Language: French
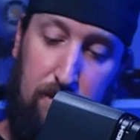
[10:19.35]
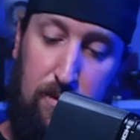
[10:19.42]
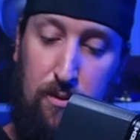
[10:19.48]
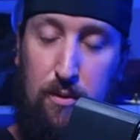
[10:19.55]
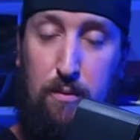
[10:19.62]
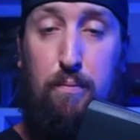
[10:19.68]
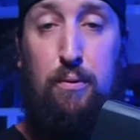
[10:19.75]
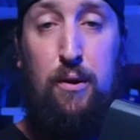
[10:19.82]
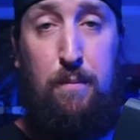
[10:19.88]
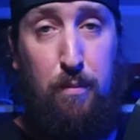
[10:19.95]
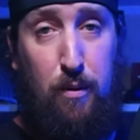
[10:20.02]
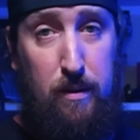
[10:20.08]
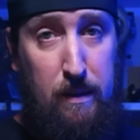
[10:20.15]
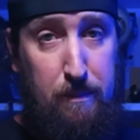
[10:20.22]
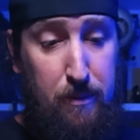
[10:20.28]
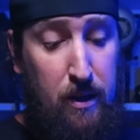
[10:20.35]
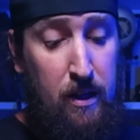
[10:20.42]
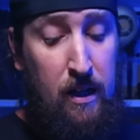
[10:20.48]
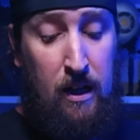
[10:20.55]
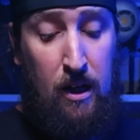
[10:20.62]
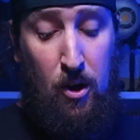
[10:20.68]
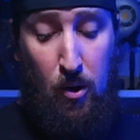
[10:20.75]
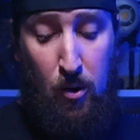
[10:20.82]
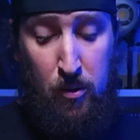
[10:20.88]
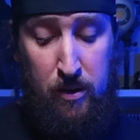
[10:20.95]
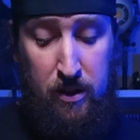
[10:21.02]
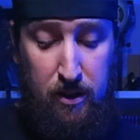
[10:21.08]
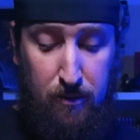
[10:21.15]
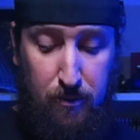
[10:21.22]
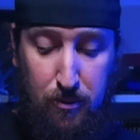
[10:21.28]
Donc plus de problème au
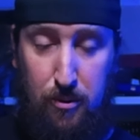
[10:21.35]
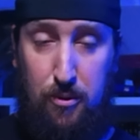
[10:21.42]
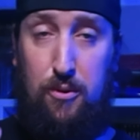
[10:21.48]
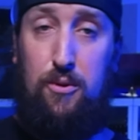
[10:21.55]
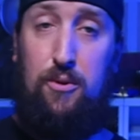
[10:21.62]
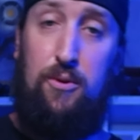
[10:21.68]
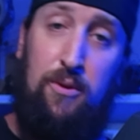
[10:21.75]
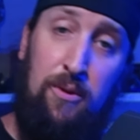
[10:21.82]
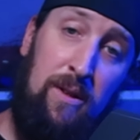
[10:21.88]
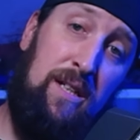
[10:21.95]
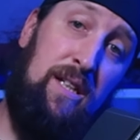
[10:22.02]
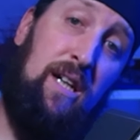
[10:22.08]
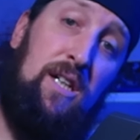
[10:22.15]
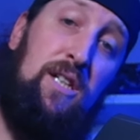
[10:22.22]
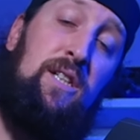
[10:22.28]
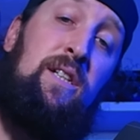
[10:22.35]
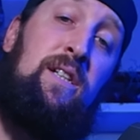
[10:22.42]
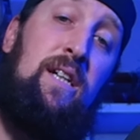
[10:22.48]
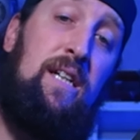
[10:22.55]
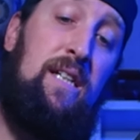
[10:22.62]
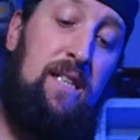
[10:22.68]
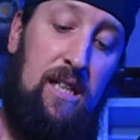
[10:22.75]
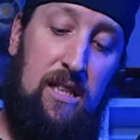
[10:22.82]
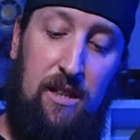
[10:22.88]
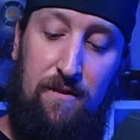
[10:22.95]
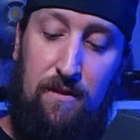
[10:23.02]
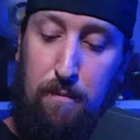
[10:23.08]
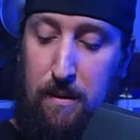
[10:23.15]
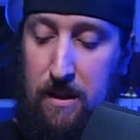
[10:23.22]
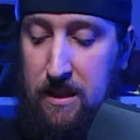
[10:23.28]
niveau de l'énergie et ça, ça
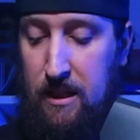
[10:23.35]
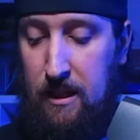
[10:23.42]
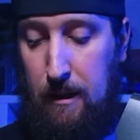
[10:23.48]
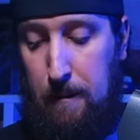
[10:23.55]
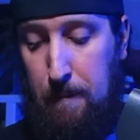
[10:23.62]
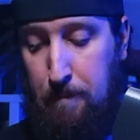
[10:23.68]
fait plaisir.